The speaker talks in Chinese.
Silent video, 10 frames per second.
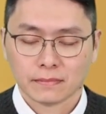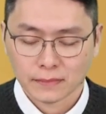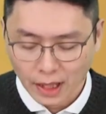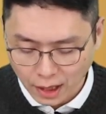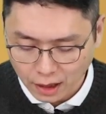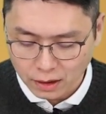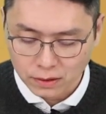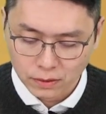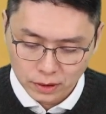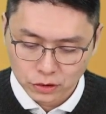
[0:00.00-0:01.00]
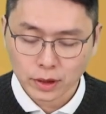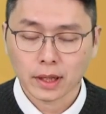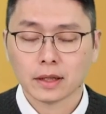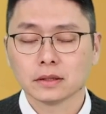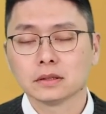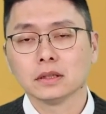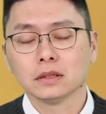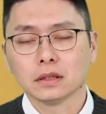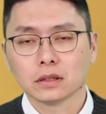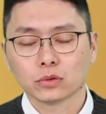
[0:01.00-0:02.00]
大家好，欢迎收看今天
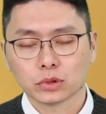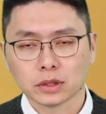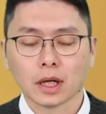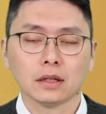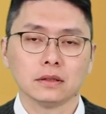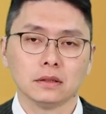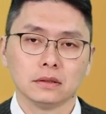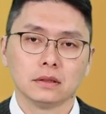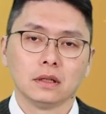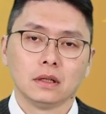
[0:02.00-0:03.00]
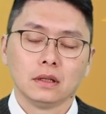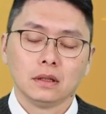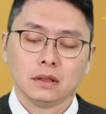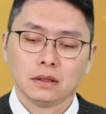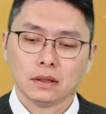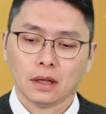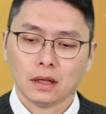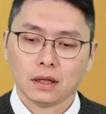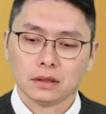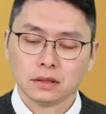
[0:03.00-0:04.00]
的股市达人。
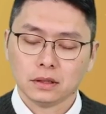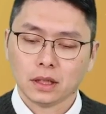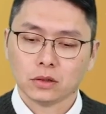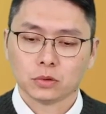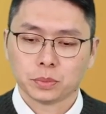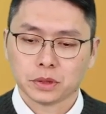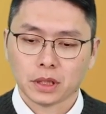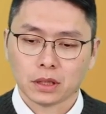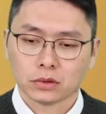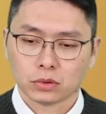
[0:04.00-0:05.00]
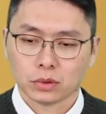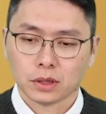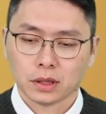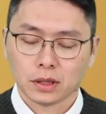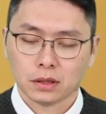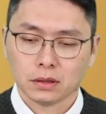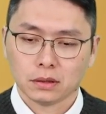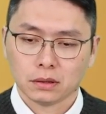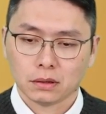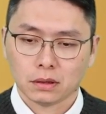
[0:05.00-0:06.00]
那今天台股不像昨天，
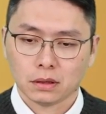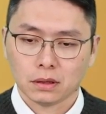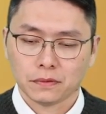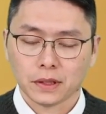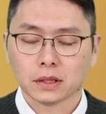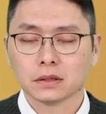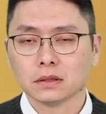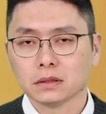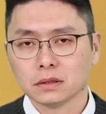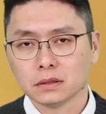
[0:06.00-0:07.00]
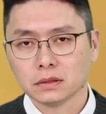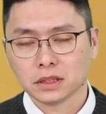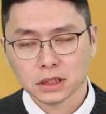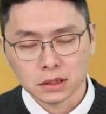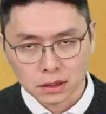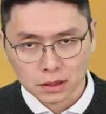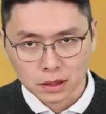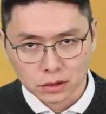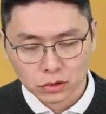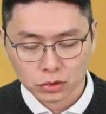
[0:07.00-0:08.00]
呃，非常的激情的
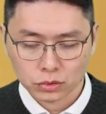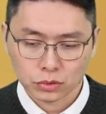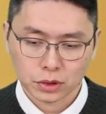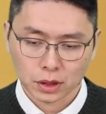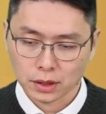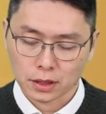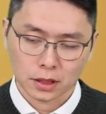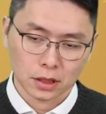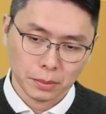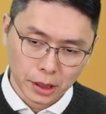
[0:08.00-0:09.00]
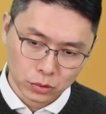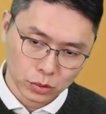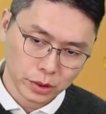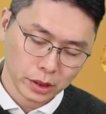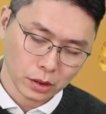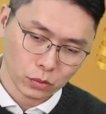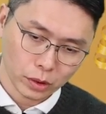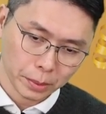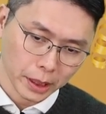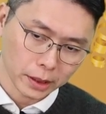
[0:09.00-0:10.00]
演出，先跌个一百多点，
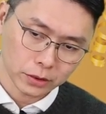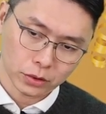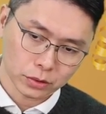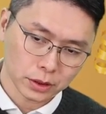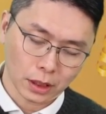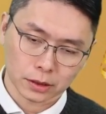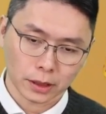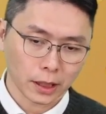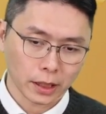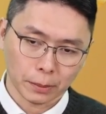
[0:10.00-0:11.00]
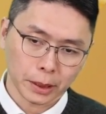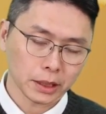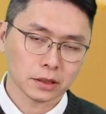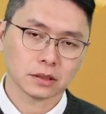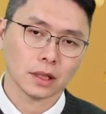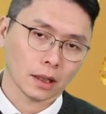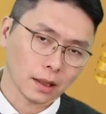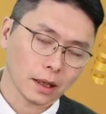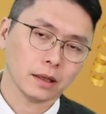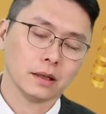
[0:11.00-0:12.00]
尾盘又涨了大概两百点上来。